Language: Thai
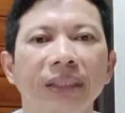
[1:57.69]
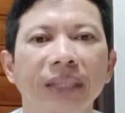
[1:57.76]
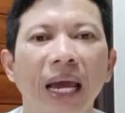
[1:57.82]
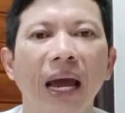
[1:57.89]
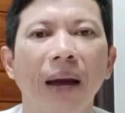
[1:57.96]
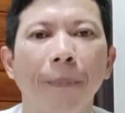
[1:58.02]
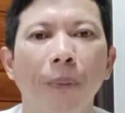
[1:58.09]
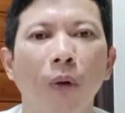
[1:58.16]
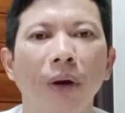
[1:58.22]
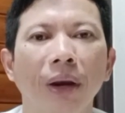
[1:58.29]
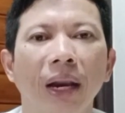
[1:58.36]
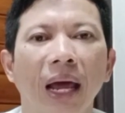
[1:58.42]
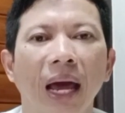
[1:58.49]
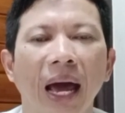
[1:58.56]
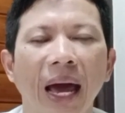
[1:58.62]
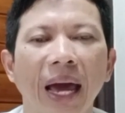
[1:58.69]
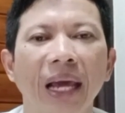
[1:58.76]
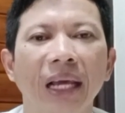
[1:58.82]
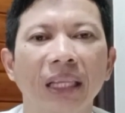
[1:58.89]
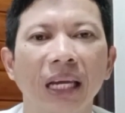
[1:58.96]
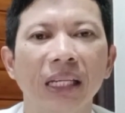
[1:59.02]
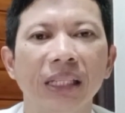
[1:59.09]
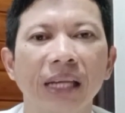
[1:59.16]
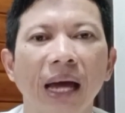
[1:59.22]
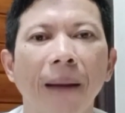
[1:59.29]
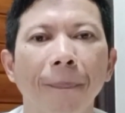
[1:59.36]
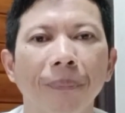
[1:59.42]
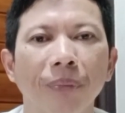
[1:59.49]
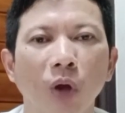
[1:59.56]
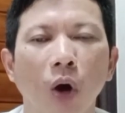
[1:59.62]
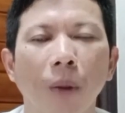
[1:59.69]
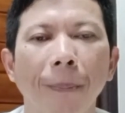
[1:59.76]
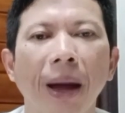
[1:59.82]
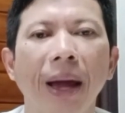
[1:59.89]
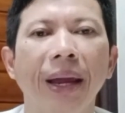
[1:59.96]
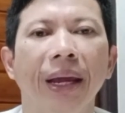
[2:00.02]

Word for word: แจ้งผลให้ท่านทราบต่อไป